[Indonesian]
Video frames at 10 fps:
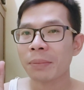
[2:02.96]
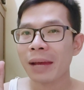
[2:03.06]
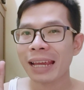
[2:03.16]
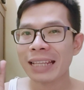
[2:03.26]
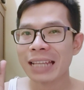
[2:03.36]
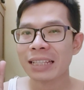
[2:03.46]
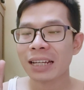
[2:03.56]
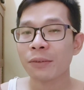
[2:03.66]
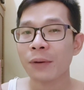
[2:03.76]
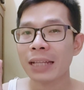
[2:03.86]
dipakai saja
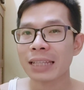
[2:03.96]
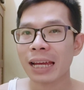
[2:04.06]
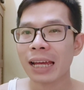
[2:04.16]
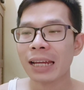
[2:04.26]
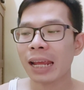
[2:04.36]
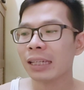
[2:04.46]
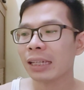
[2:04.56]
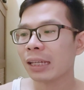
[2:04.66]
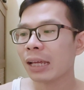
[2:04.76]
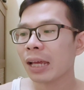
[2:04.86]
ke wajah. Nah
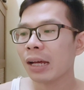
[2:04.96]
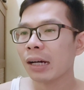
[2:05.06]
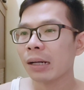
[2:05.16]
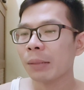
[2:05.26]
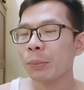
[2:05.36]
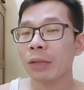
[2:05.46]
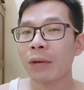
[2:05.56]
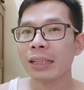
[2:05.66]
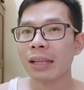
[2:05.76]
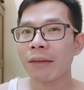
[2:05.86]
ini uh, buat
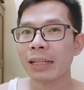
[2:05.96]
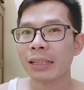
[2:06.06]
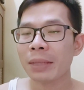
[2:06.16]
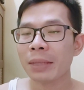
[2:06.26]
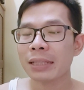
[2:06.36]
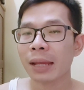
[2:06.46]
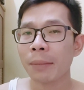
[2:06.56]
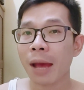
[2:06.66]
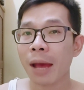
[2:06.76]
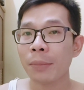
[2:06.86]
wanita-wanita biasanya
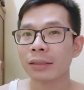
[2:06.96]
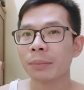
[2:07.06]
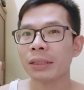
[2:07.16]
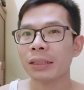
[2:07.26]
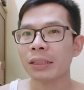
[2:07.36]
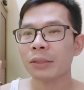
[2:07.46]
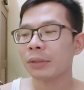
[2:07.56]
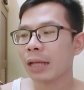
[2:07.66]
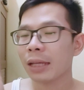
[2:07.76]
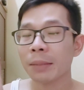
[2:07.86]
make up yang tebel gitu.
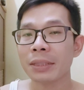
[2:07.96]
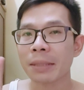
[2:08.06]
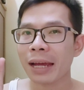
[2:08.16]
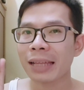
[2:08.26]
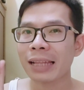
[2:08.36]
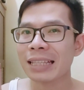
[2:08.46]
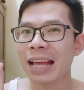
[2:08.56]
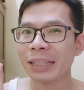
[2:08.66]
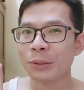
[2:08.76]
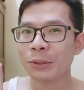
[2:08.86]
Nah ini bisa mengatasi
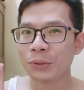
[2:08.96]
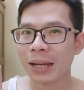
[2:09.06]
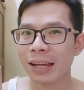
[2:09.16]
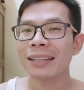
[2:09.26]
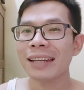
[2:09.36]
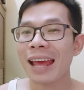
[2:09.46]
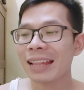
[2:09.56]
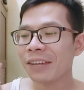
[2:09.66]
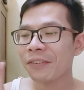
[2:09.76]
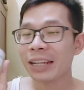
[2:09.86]
hal itu juga. Nah
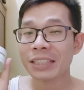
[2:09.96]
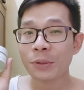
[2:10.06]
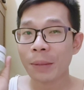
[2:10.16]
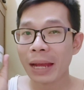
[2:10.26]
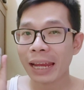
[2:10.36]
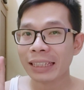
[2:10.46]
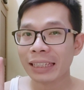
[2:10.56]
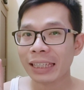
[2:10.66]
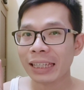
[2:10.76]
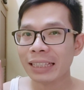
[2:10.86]
tadi Felix sudah pakai
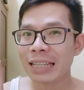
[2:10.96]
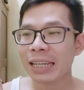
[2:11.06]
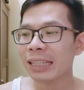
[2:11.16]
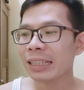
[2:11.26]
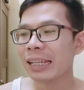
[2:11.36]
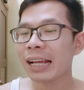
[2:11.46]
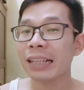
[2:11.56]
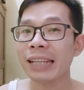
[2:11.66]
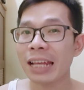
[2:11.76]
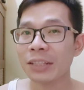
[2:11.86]
ini, jadi
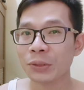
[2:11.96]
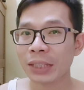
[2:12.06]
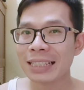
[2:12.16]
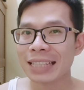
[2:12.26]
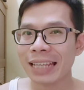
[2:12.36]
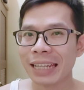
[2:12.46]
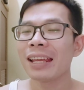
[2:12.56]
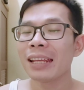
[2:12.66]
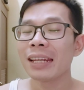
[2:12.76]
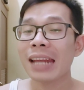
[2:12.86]
tinggal dilanjutkan
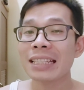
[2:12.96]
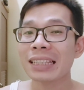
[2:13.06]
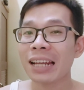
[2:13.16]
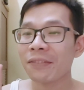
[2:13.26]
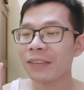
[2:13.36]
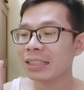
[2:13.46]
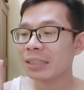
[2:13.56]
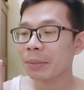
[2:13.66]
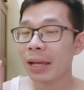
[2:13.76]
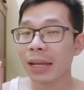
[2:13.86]
saja. Nah setelah Felix
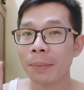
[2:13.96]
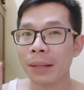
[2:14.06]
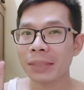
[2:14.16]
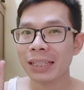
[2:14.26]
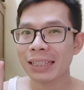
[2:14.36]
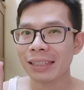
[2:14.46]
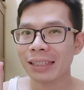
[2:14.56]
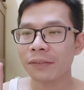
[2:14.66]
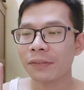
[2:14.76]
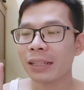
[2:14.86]
memakai balm
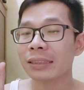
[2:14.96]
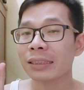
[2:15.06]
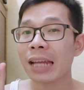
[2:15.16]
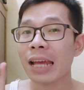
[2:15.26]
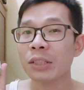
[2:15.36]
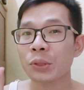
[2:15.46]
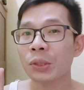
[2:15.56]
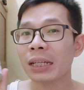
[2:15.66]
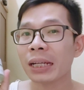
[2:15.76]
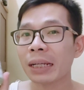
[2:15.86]
ini, Felix
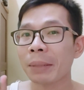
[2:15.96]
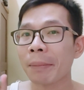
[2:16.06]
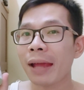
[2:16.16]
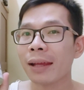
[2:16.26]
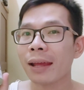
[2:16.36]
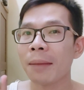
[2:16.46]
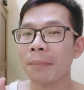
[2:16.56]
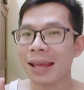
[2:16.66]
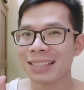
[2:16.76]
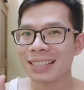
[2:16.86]
lanjut memakai
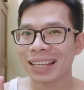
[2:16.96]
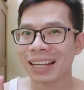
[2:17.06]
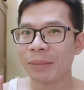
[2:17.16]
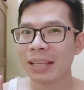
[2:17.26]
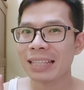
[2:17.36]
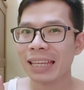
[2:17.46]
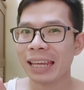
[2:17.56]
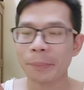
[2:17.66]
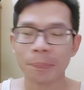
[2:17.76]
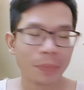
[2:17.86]
masker
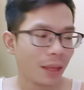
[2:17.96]
biasanya.